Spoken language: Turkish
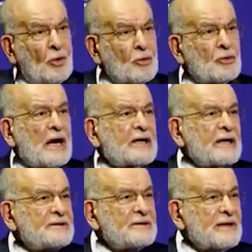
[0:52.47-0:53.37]
Onun
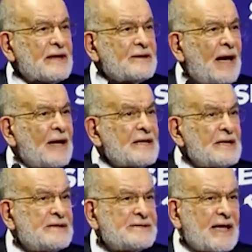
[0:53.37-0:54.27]
arkasından
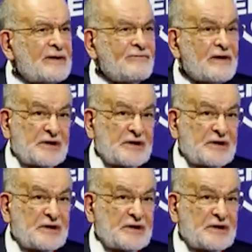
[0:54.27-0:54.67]
da izzet